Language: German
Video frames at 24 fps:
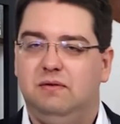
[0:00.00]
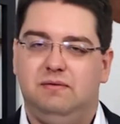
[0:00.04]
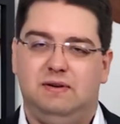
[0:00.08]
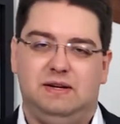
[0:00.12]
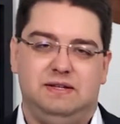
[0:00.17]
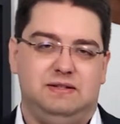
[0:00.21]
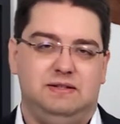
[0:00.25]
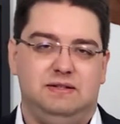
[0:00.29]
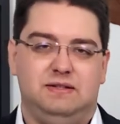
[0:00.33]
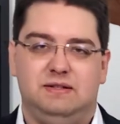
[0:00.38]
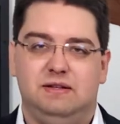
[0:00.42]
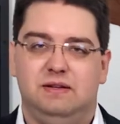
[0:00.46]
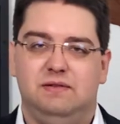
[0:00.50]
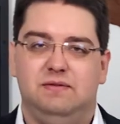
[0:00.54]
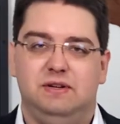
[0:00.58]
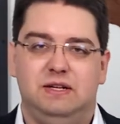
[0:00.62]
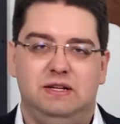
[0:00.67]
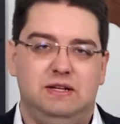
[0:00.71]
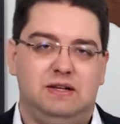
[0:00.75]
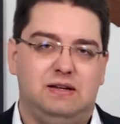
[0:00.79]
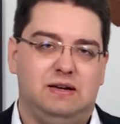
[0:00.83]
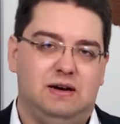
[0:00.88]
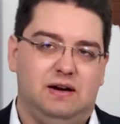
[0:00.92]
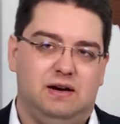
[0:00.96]
was ist denn, wenn
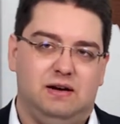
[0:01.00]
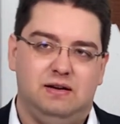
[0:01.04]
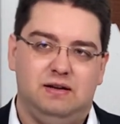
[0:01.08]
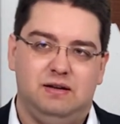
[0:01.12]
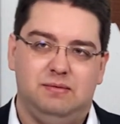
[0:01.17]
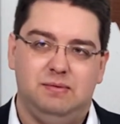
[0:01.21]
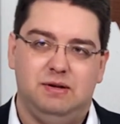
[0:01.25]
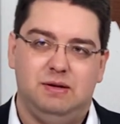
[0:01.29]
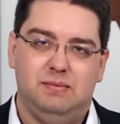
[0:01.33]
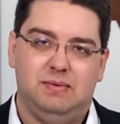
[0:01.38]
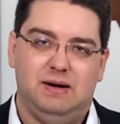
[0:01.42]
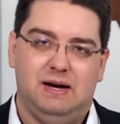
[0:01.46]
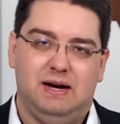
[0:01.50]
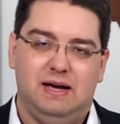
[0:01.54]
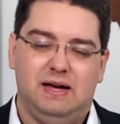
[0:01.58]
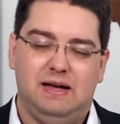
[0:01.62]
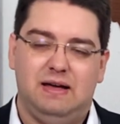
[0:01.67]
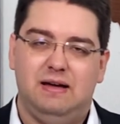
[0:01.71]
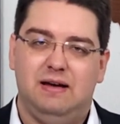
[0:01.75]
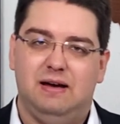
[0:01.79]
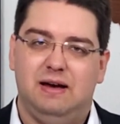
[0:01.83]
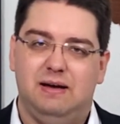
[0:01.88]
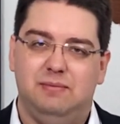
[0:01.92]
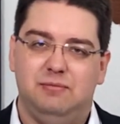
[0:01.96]
ich gar nicht mit dem
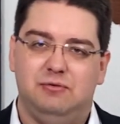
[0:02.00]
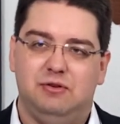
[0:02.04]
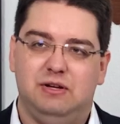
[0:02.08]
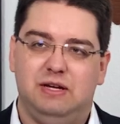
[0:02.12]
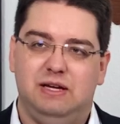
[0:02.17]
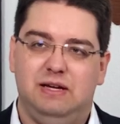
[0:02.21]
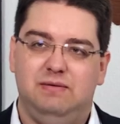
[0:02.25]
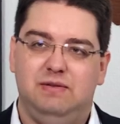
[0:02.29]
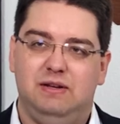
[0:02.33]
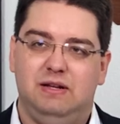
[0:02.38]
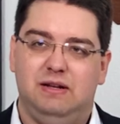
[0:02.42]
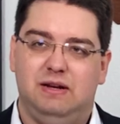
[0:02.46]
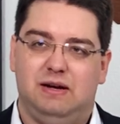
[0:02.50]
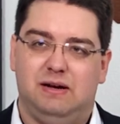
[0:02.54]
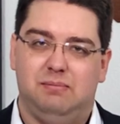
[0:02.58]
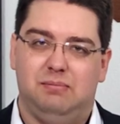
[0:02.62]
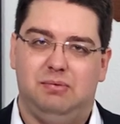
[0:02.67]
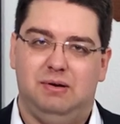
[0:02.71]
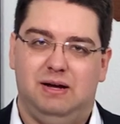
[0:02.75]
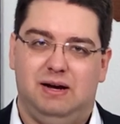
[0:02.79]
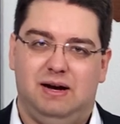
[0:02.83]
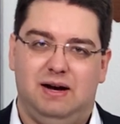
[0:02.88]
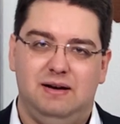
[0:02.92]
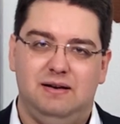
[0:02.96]
Eigenheim so ewig lang
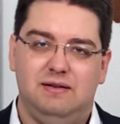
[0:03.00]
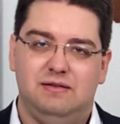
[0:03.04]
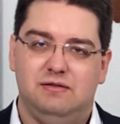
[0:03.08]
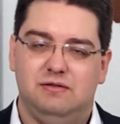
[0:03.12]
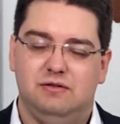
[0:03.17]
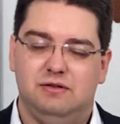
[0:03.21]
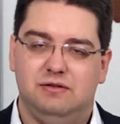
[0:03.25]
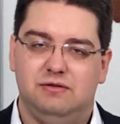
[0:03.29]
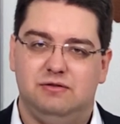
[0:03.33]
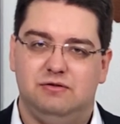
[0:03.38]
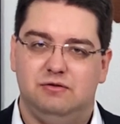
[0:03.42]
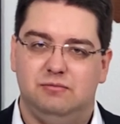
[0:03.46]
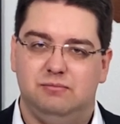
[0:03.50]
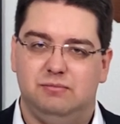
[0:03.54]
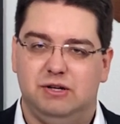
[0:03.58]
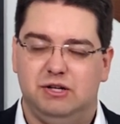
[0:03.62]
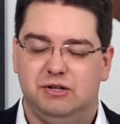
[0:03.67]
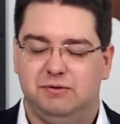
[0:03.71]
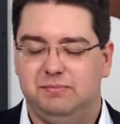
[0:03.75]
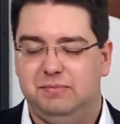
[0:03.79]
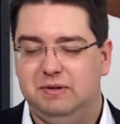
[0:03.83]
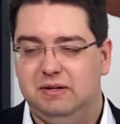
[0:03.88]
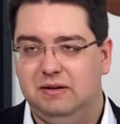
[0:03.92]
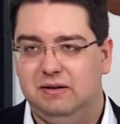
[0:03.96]
plane, sondern uns zum
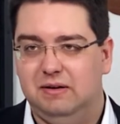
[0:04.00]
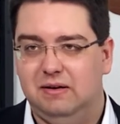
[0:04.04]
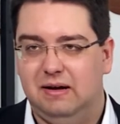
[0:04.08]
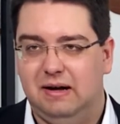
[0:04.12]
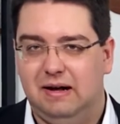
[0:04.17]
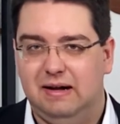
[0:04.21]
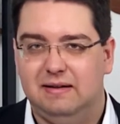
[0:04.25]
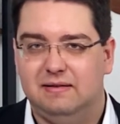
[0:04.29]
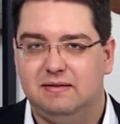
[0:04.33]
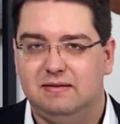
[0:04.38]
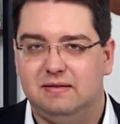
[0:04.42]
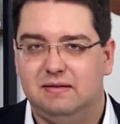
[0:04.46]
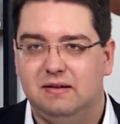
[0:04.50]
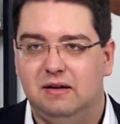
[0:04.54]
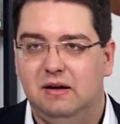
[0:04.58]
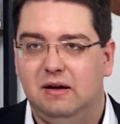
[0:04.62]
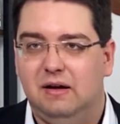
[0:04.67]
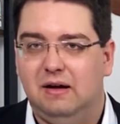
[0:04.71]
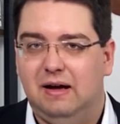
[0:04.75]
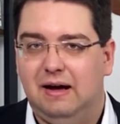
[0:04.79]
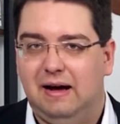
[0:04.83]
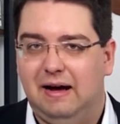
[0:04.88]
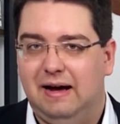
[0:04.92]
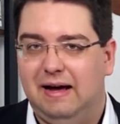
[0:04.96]
Beispiel als
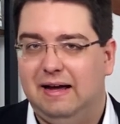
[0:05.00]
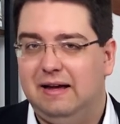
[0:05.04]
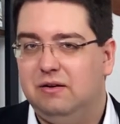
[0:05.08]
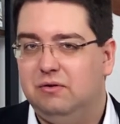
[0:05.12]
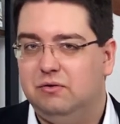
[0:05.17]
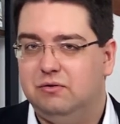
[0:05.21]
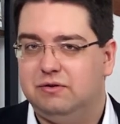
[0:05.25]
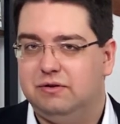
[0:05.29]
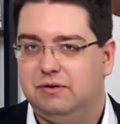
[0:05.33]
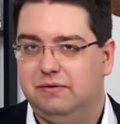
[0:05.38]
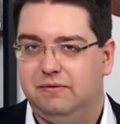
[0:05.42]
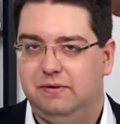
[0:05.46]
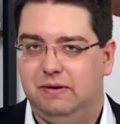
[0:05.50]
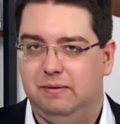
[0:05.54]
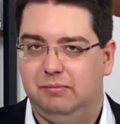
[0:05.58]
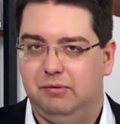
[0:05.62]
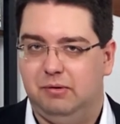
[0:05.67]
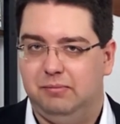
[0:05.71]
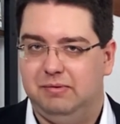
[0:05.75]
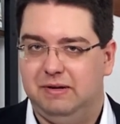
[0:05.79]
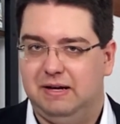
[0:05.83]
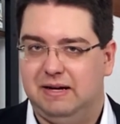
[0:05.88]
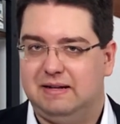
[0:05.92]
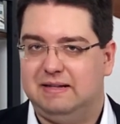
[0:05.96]

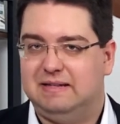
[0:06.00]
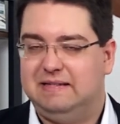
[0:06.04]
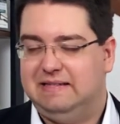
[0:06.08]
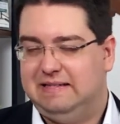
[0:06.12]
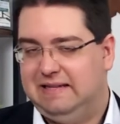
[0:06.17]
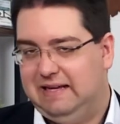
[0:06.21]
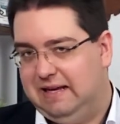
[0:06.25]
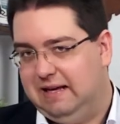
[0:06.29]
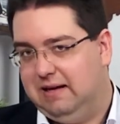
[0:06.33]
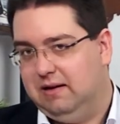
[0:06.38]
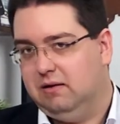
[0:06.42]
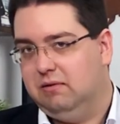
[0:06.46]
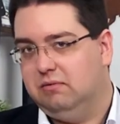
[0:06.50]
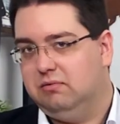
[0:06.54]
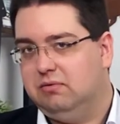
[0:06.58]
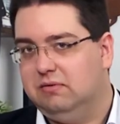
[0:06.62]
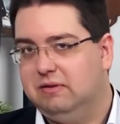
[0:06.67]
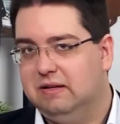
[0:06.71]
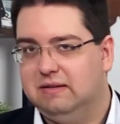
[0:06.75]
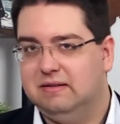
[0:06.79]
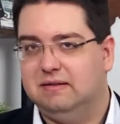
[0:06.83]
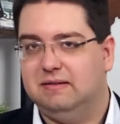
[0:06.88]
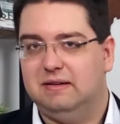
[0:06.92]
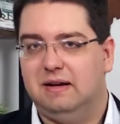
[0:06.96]
Eigennutzer-Flip-Objekt sehe.
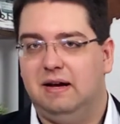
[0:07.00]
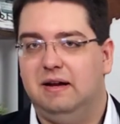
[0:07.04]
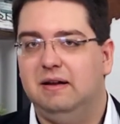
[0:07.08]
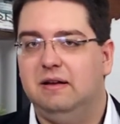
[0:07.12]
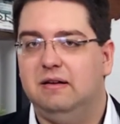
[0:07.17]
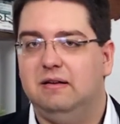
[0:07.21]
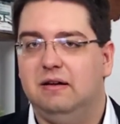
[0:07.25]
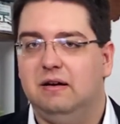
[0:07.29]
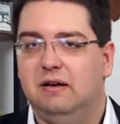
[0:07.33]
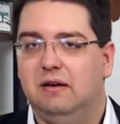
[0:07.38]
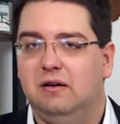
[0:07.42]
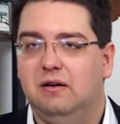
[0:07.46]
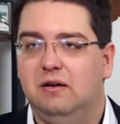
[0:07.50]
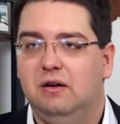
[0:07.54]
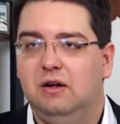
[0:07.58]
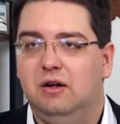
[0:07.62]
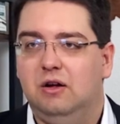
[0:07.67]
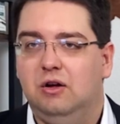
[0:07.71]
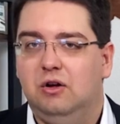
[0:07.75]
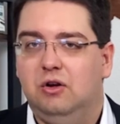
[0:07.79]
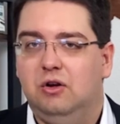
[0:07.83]
Das ist eine der